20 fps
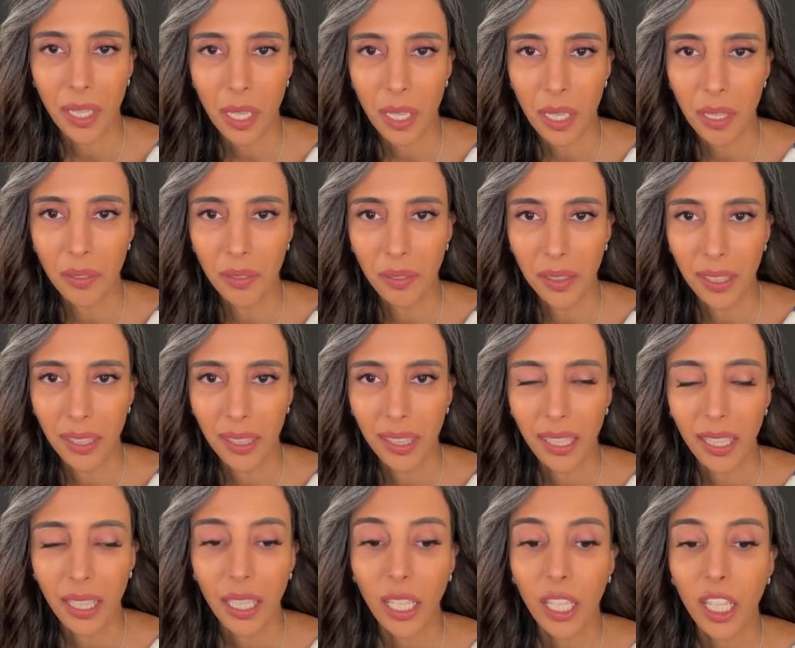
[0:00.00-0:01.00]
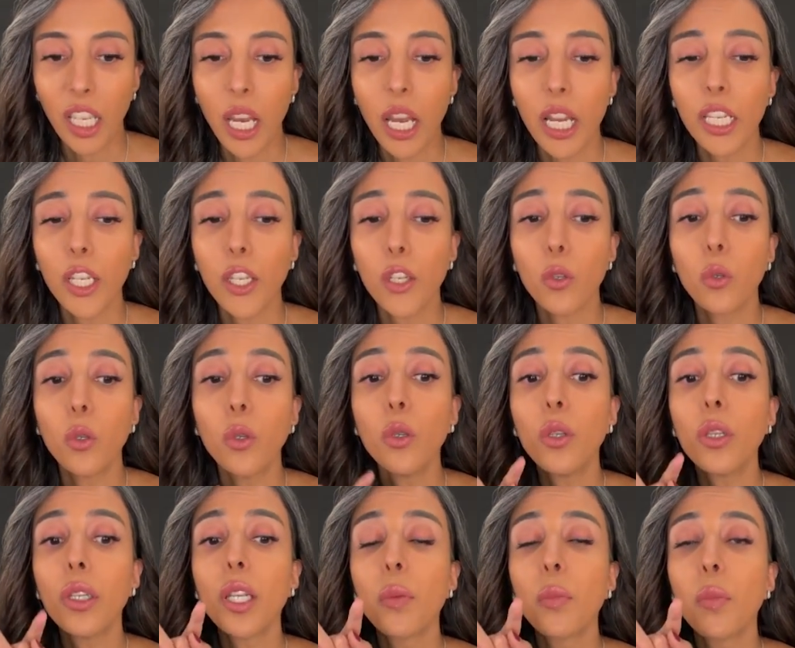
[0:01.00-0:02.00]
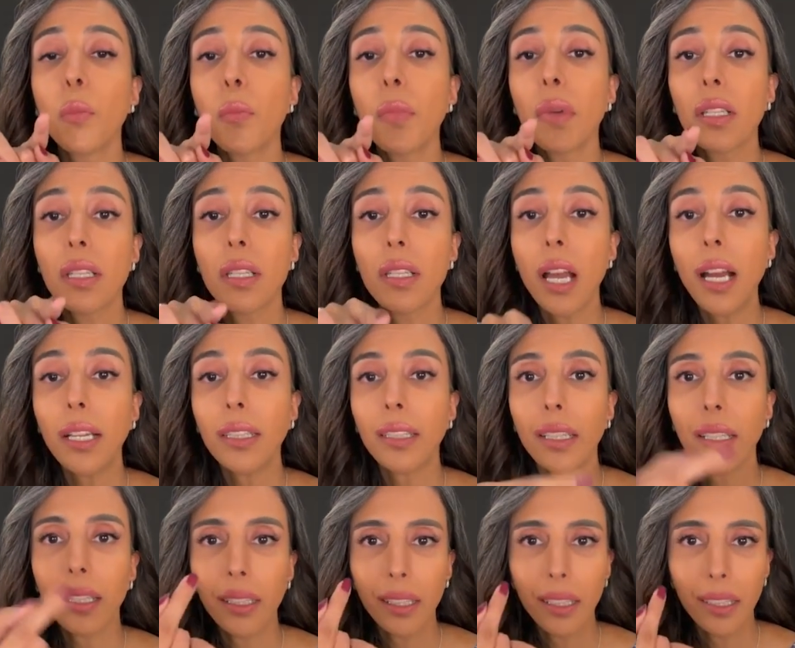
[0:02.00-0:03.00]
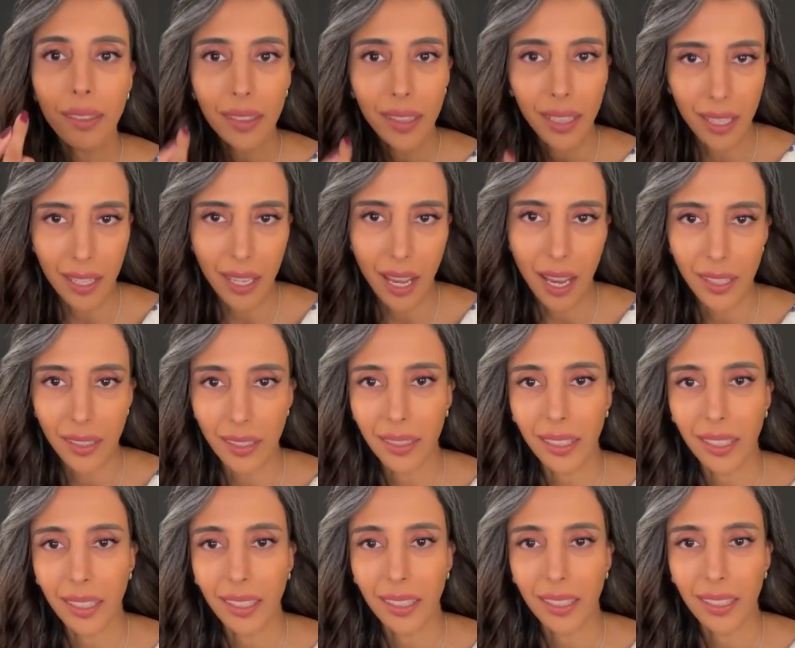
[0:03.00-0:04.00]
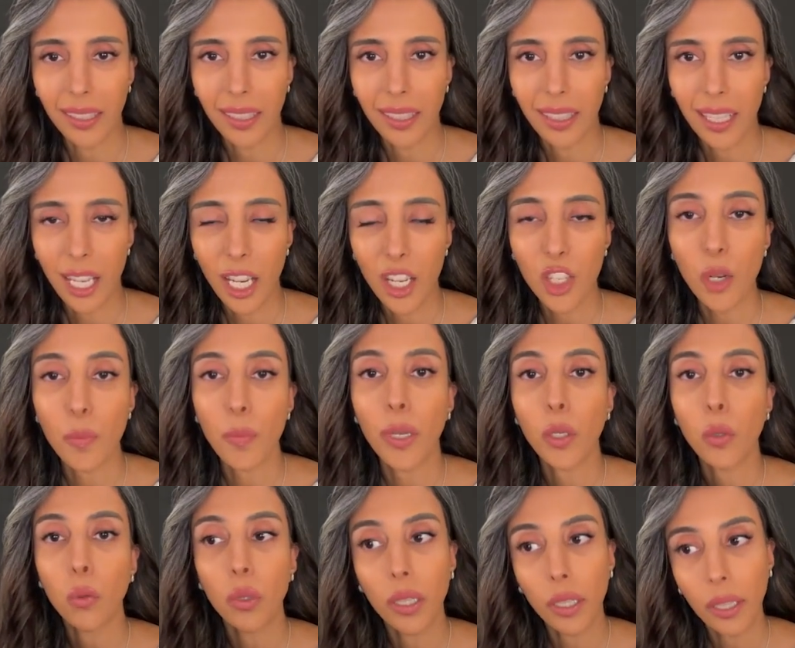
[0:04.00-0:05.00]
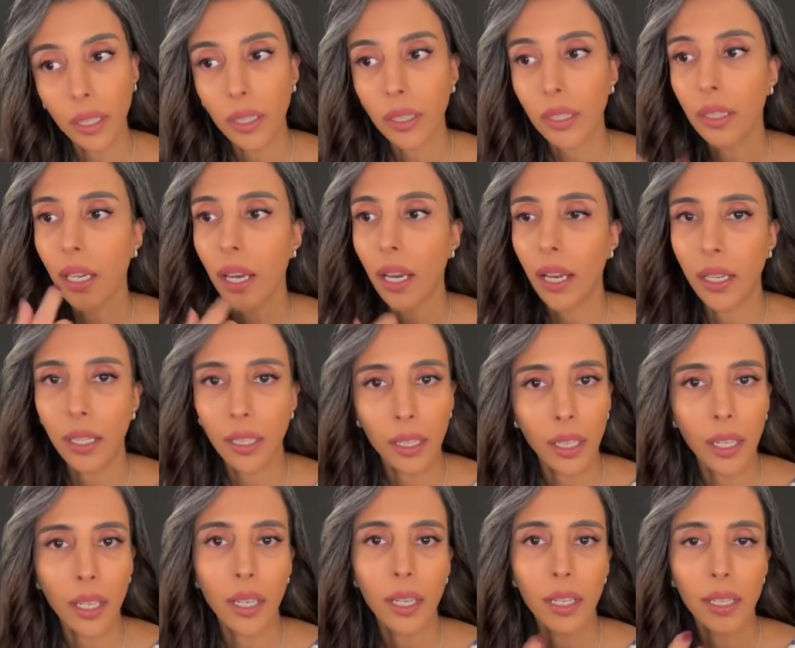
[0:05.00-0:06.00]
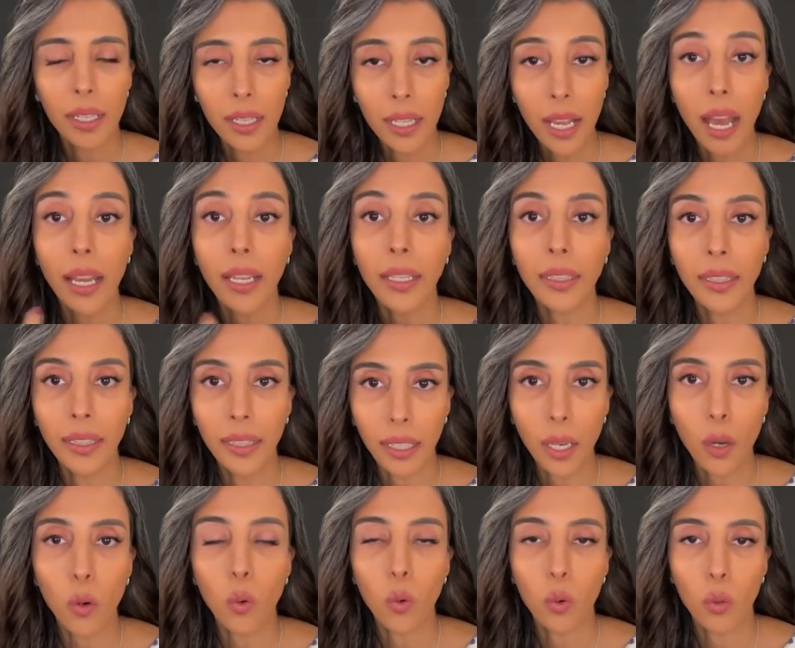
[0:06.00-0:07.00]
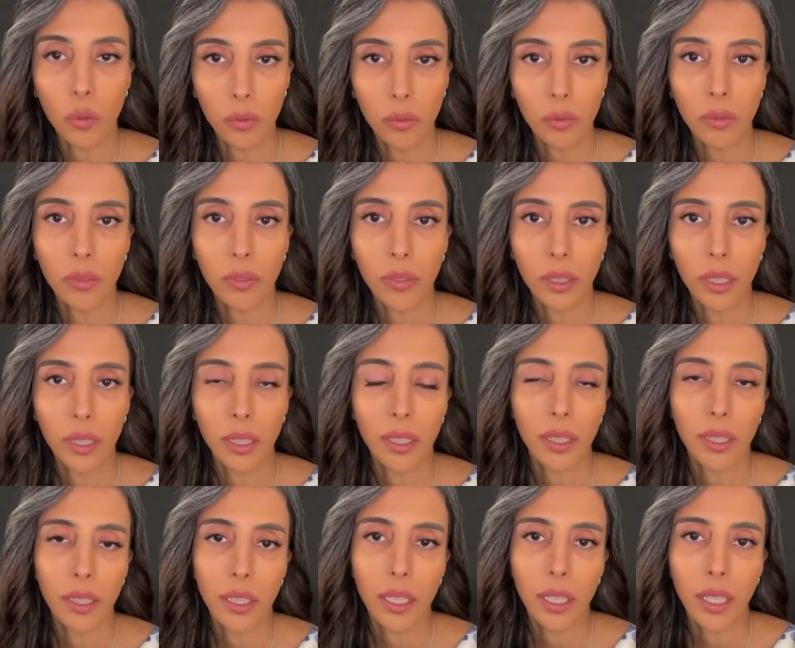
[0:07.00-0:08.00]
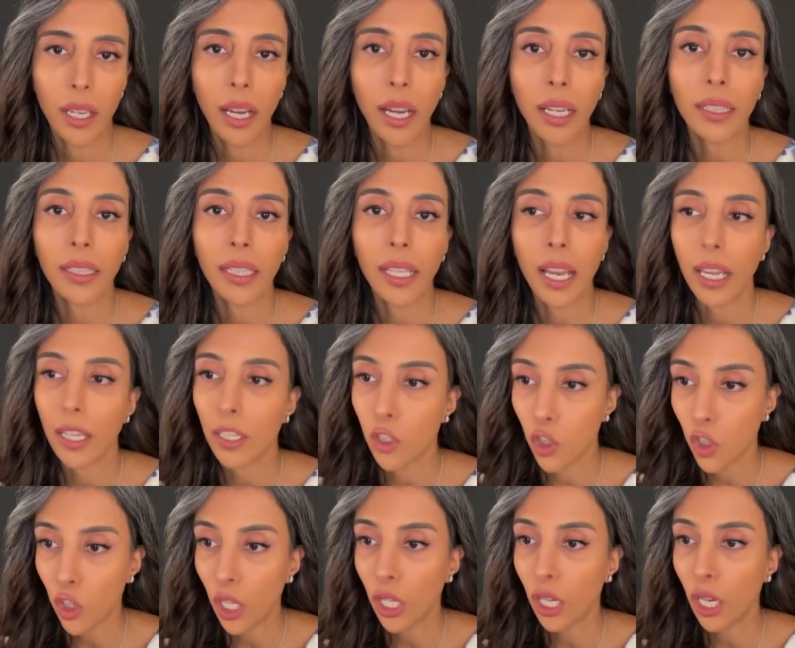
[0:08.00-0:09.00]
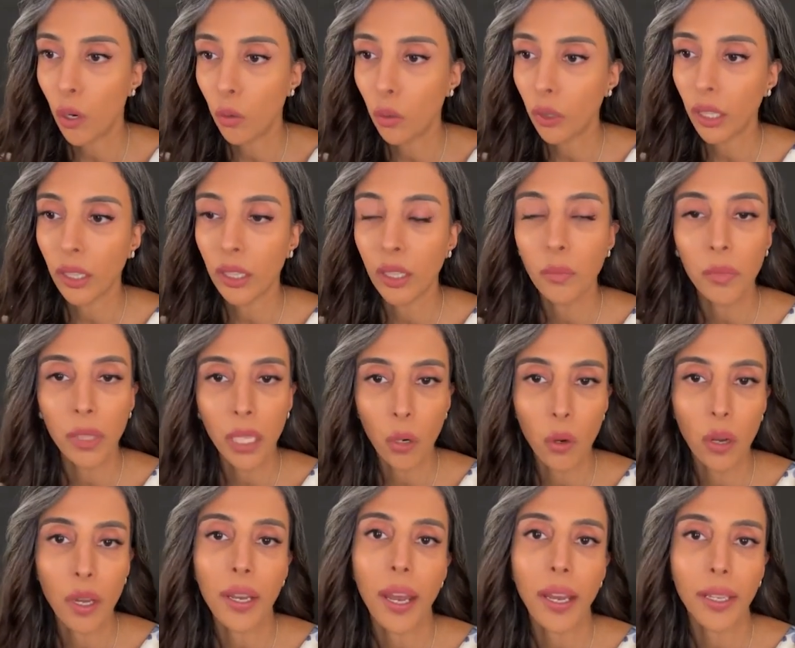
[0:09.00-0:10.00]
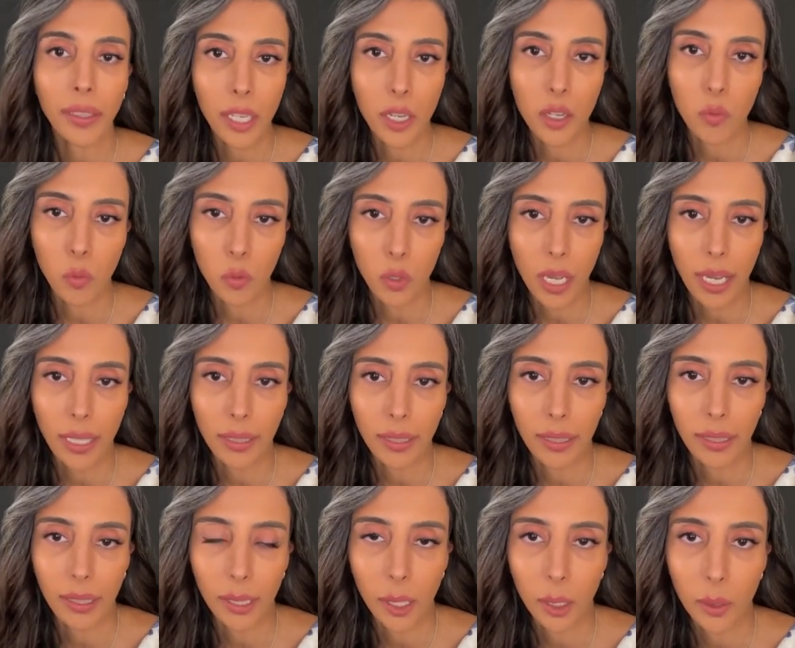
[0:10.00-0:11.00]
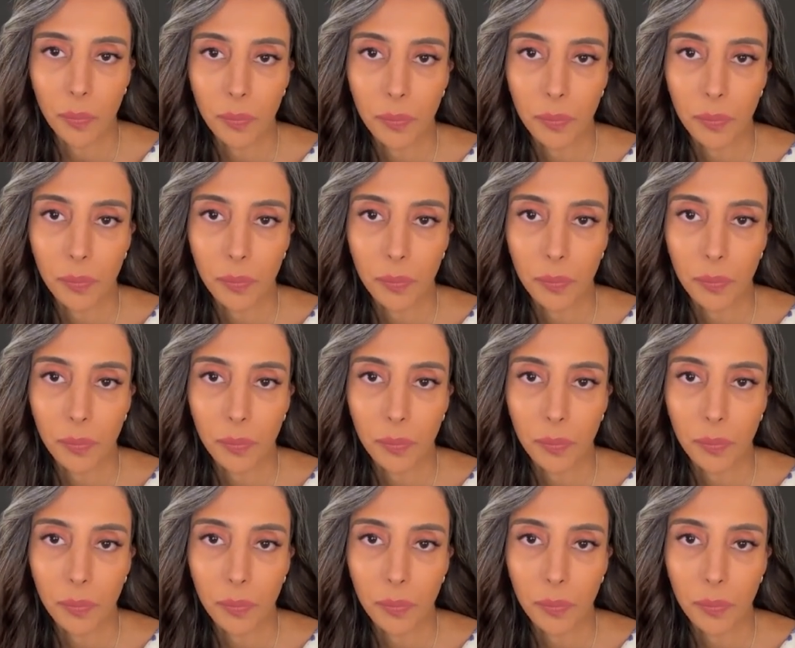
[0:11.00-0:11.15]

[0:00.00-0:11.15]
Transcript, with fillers: عرفت؟ يخلي انه انت من مصلحتك انك انت تساعدني عشان ما يقول لك انت ساعدني او عطني هذا الشيء او اخدمني او انا احتاج مساعدتك